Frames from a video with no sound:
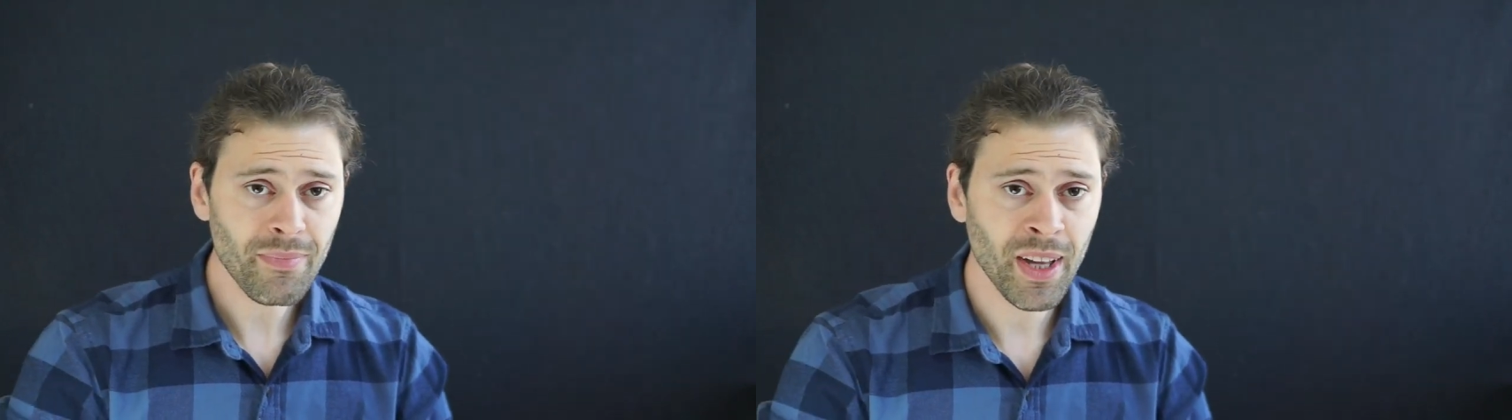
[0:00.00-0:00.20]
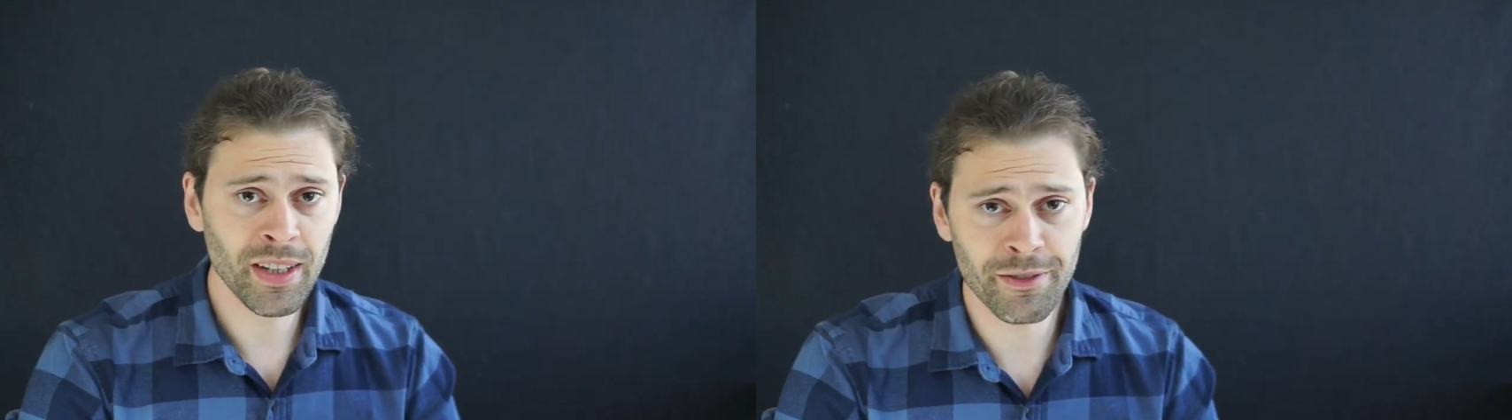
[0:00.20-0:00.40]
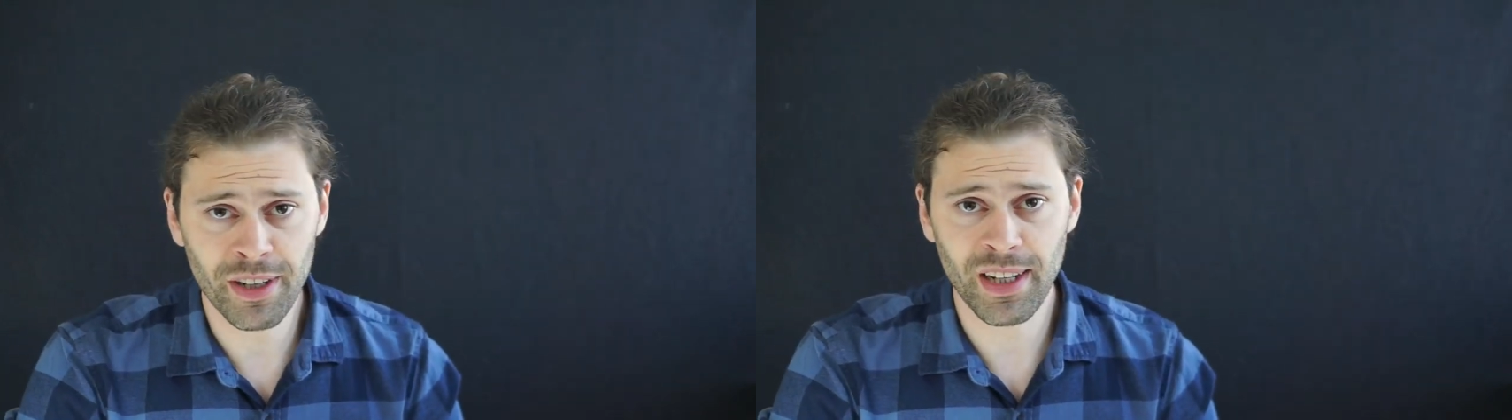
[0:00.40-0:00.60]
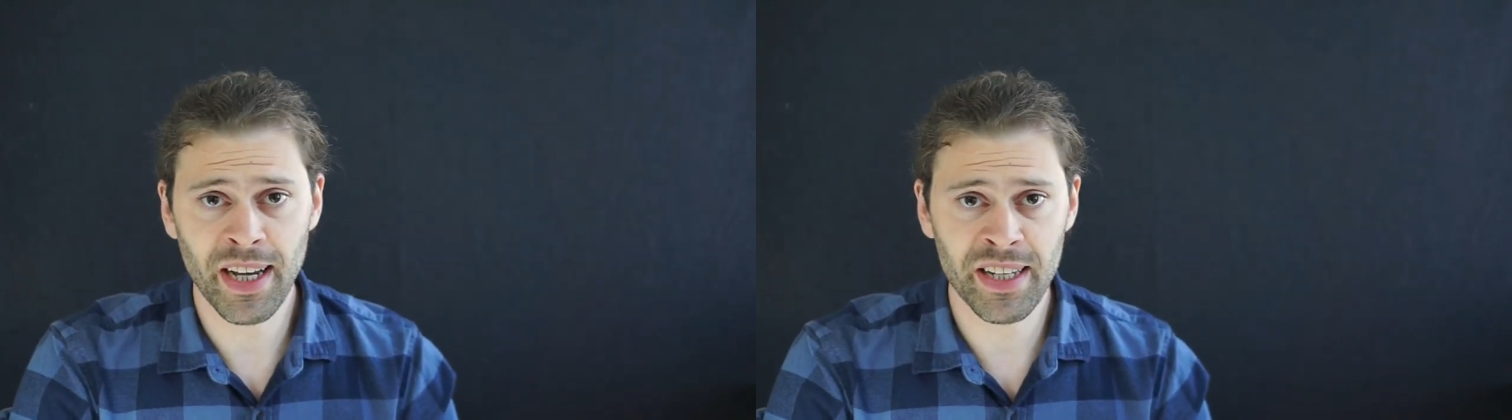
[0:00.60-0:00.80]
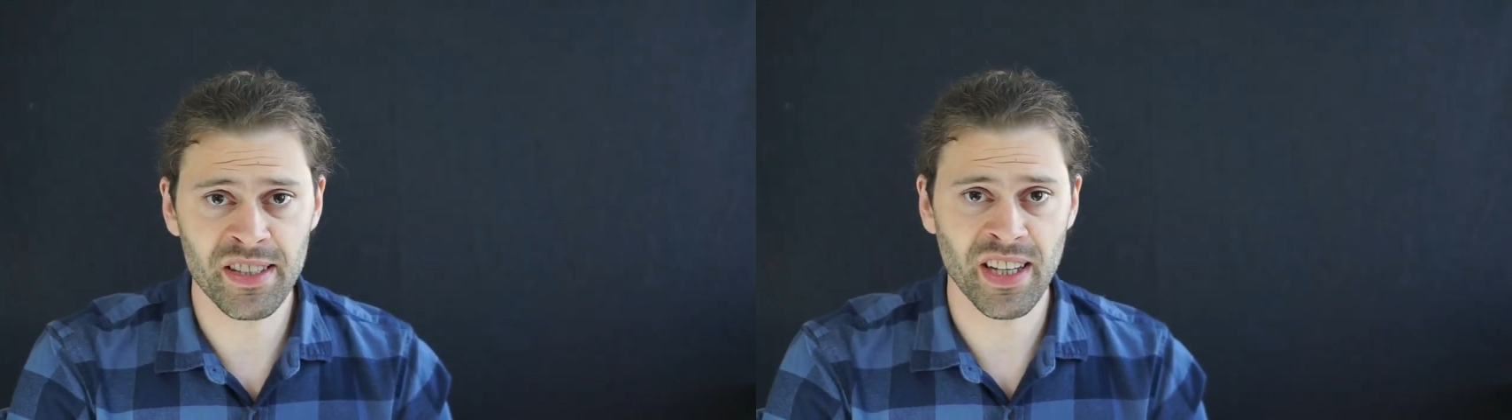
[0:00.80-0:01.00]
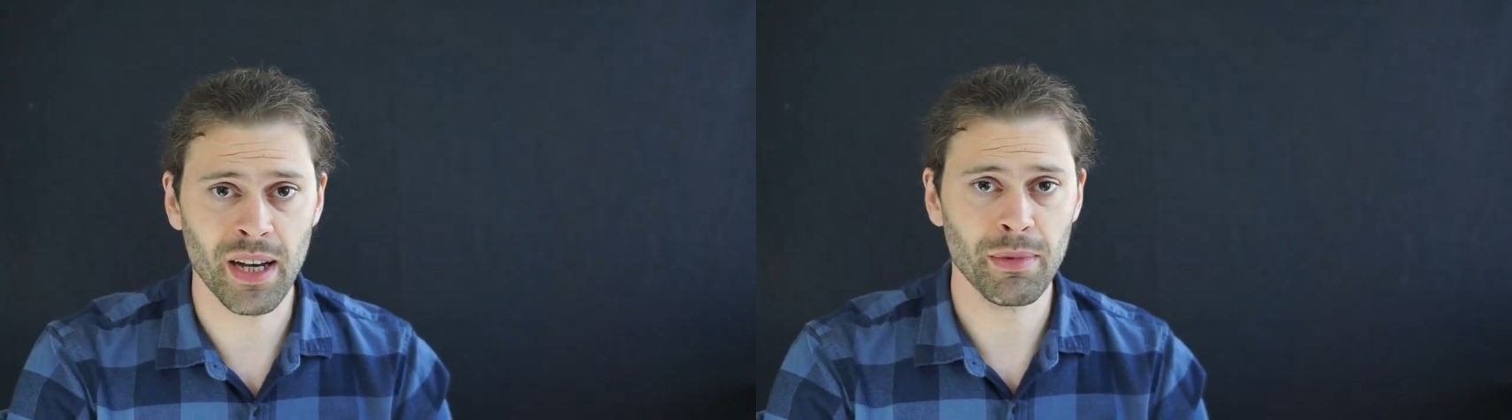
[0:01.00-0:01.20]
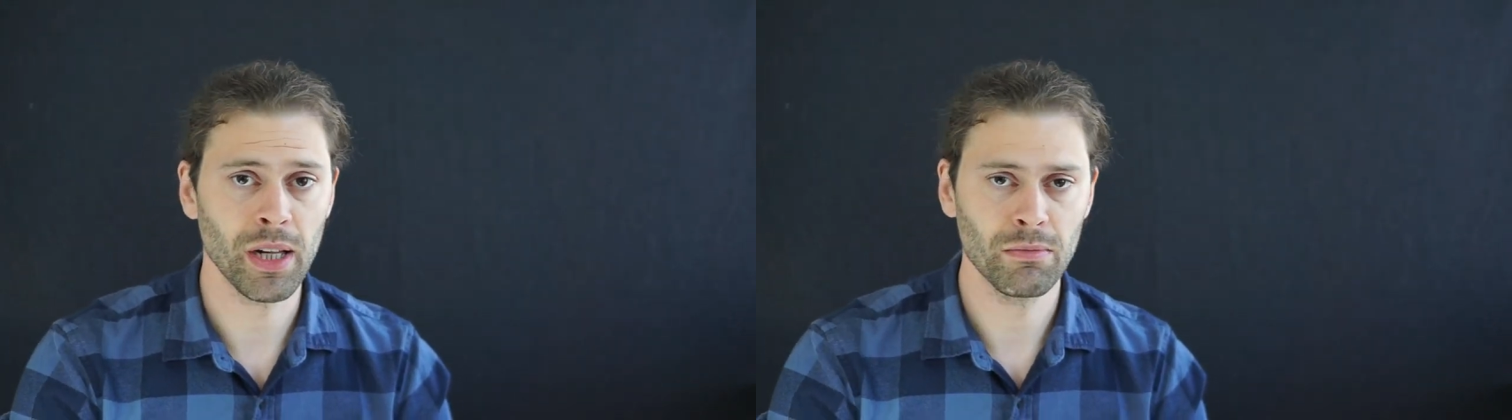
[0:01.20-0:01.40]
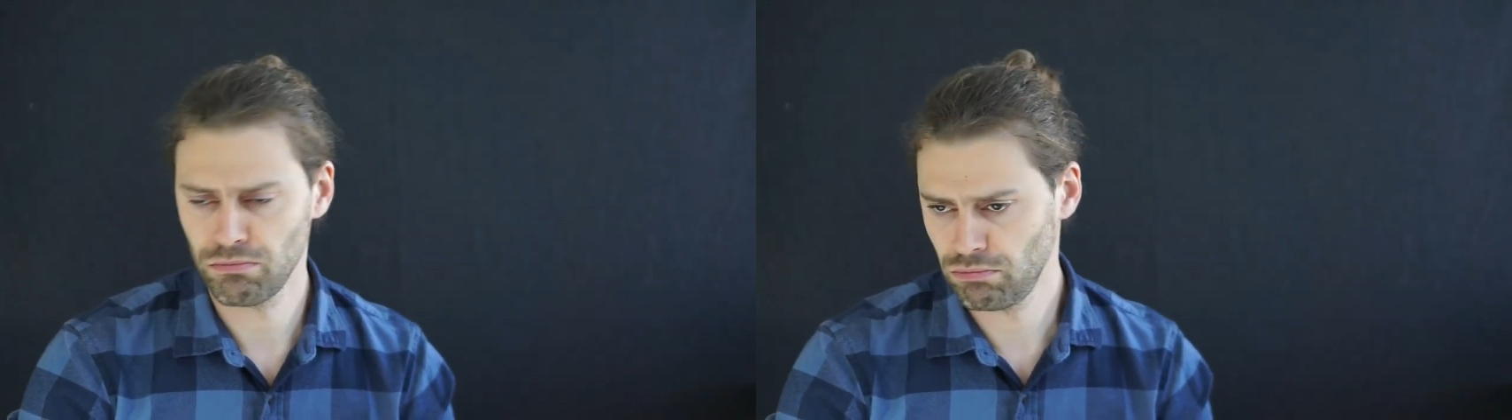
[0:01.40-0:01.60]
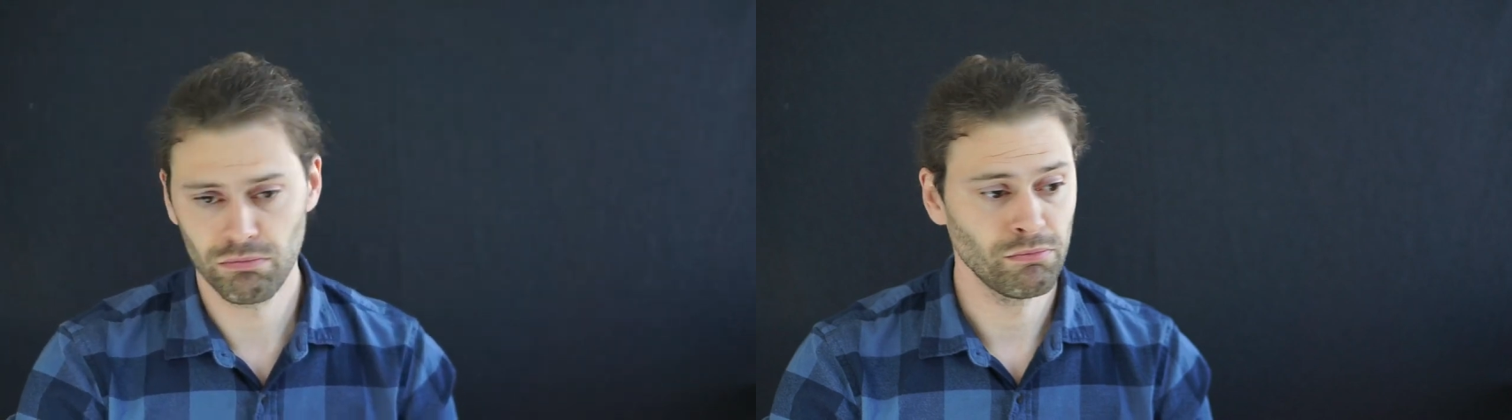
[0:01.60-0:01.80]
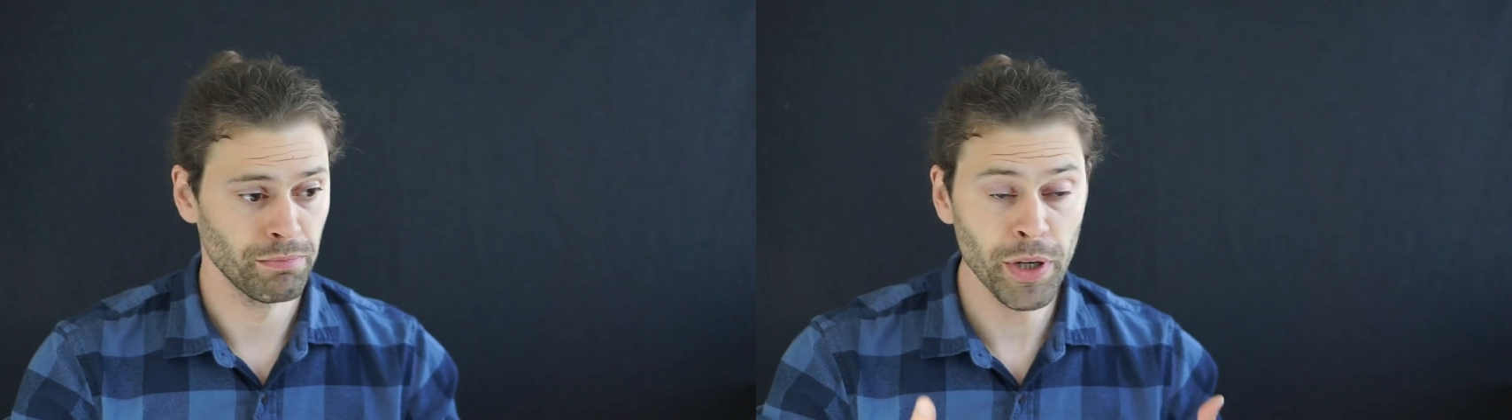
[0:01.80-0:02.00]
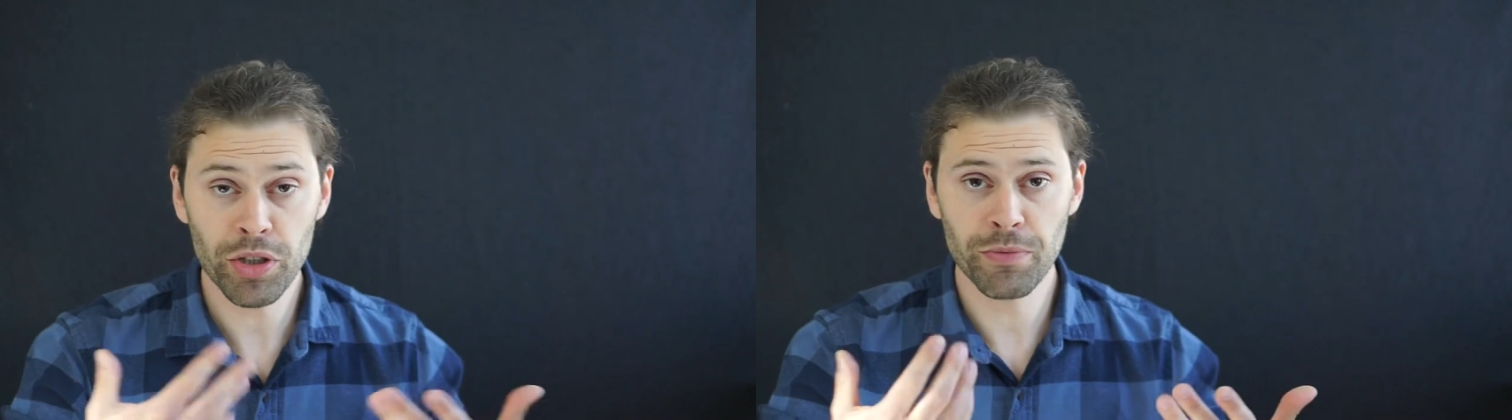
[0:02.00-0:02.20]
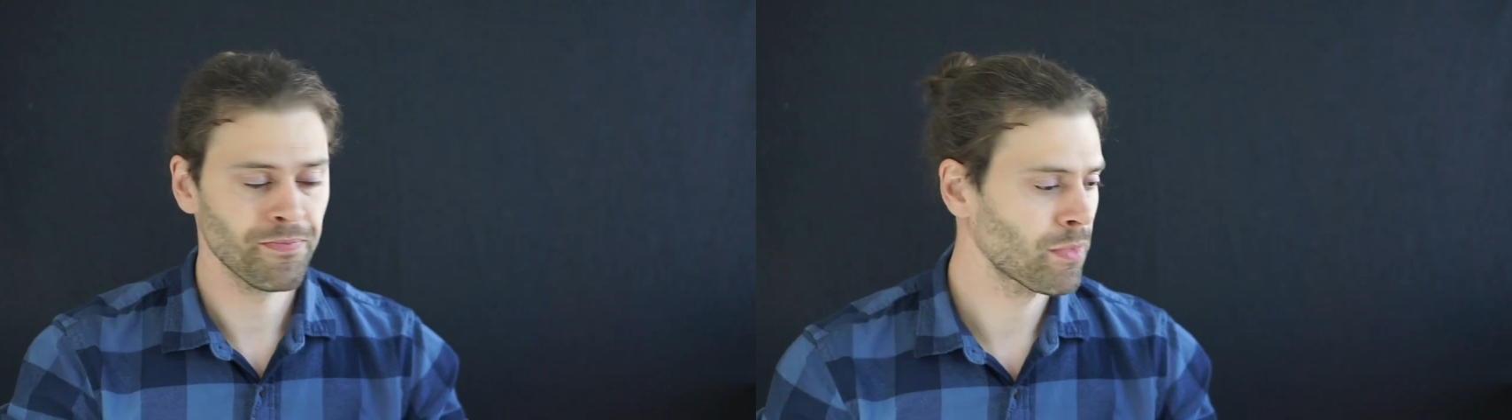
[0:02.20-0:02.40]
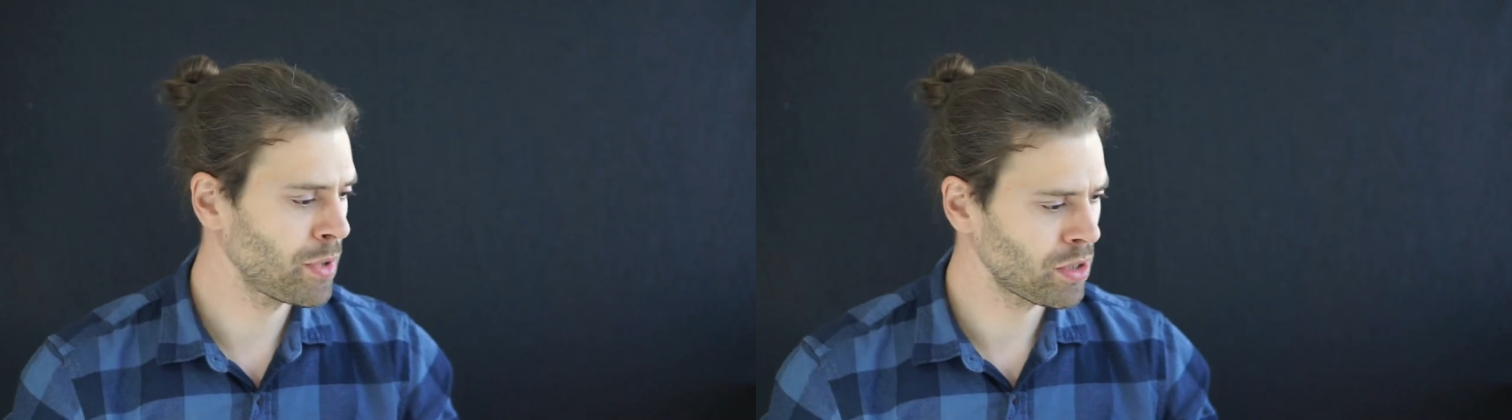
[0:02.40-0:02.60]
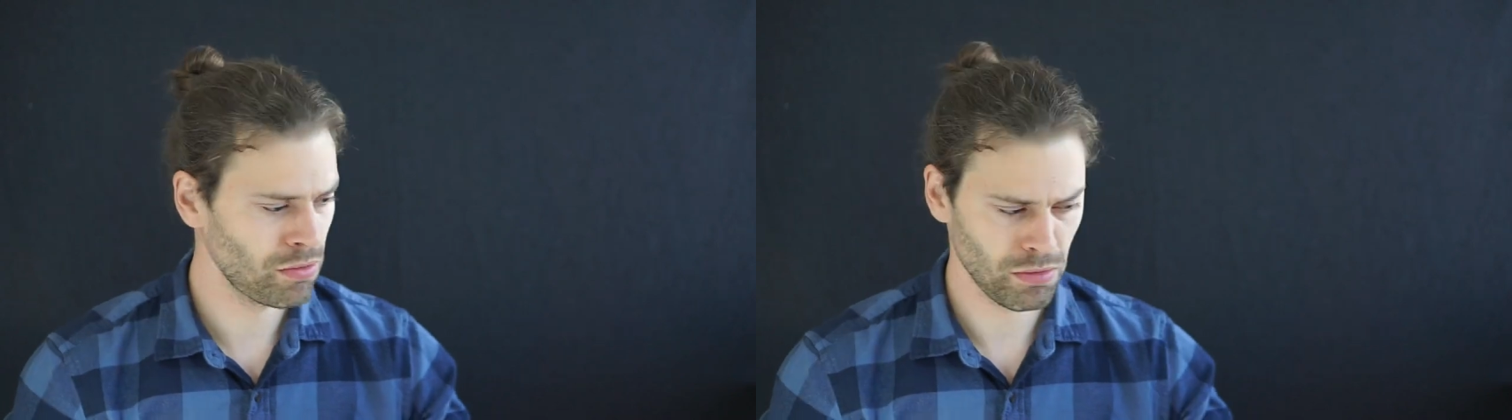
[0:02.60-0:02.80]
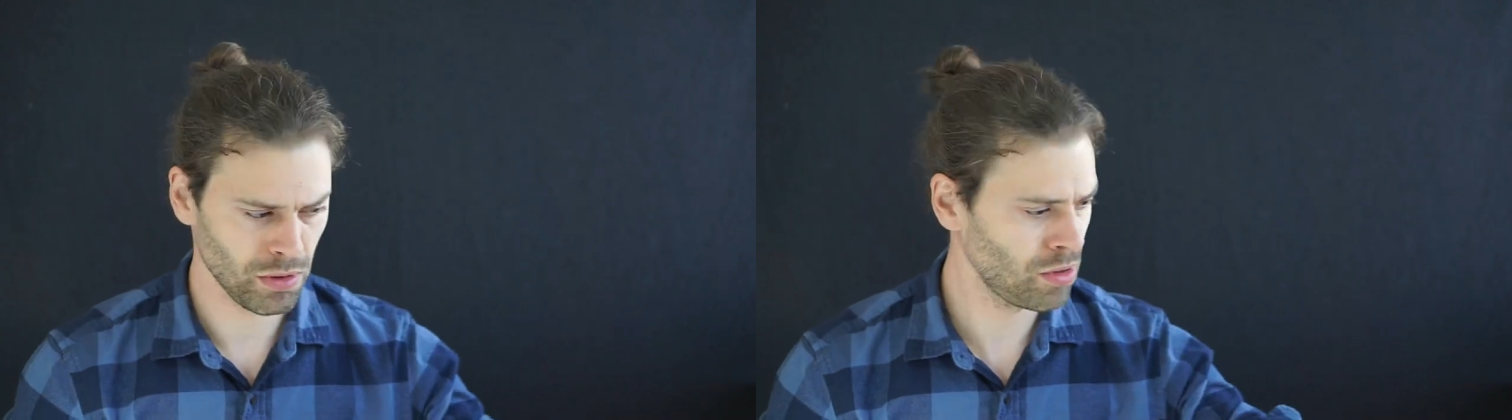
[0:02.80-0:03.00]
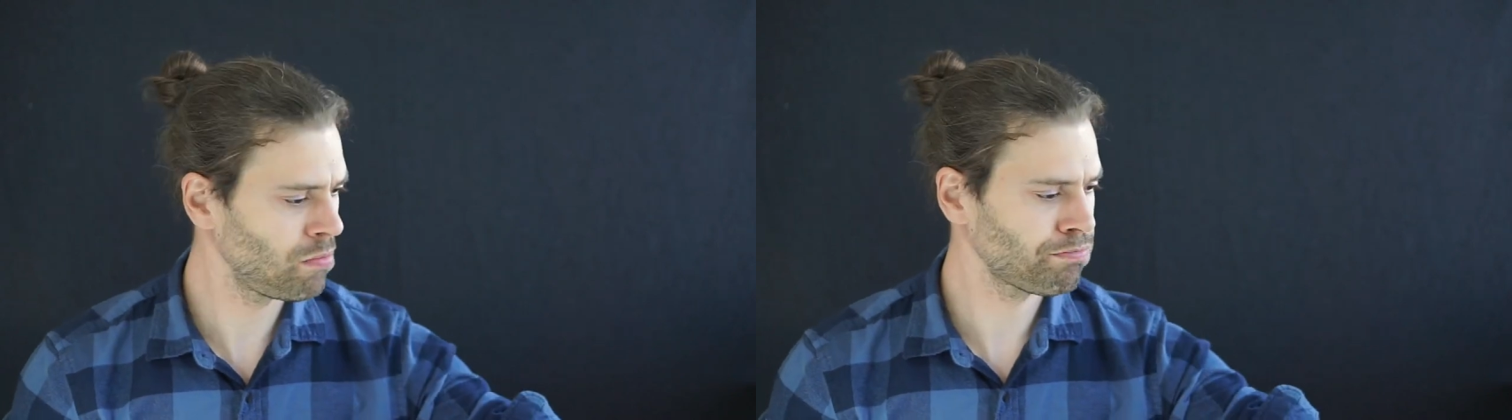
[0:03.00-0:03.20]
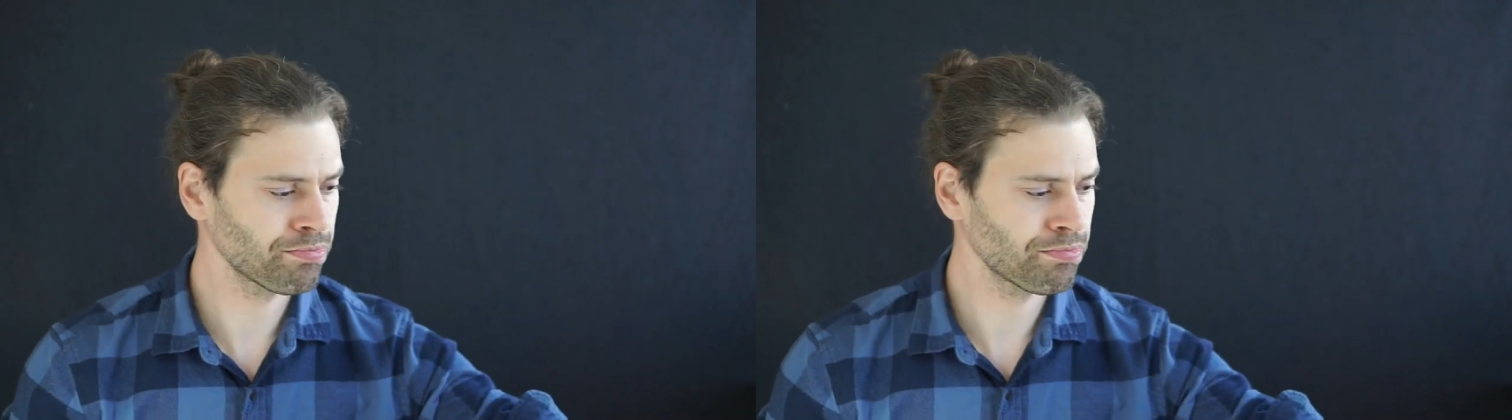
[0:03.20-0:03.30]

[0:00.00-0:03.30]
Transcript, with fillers: Äh, vergleichen Sie einmal mich mit äh,